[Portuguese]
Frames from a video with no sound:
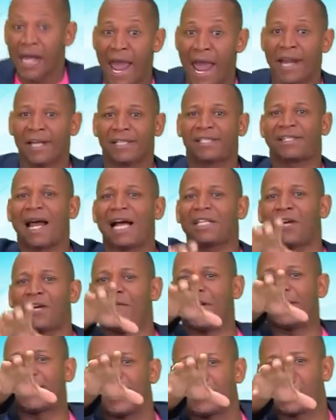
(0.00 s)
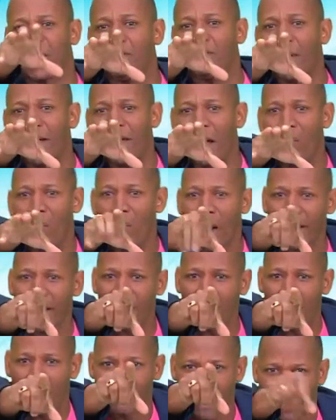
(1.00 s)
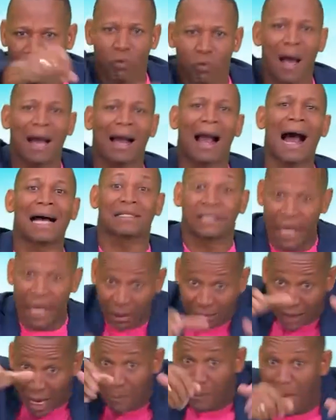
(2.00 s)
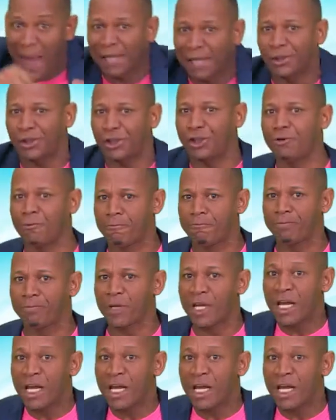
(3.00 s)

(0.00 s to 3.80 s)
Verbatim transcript: Ele está te visitando aí agora aí ó, na tua casa. Ele está aí pertinho.